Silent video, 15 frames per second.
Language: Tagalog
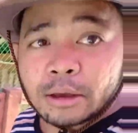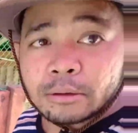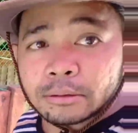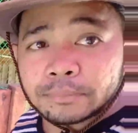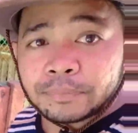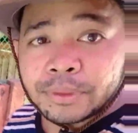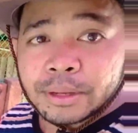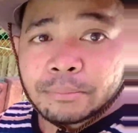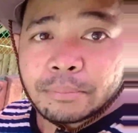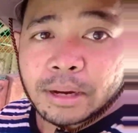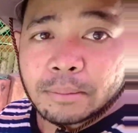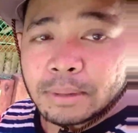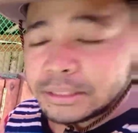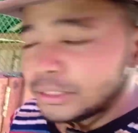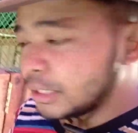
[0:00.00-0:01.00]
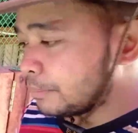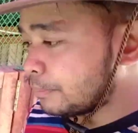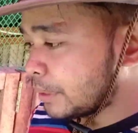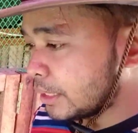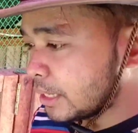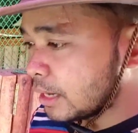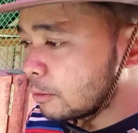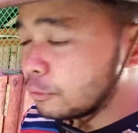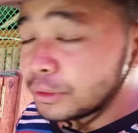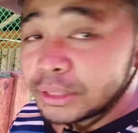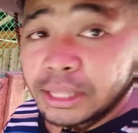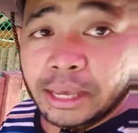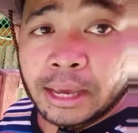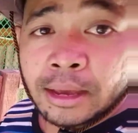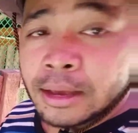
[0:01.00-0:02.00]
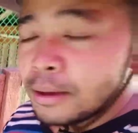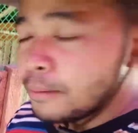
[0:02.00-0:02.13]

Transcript: tayong mga budget pa na konti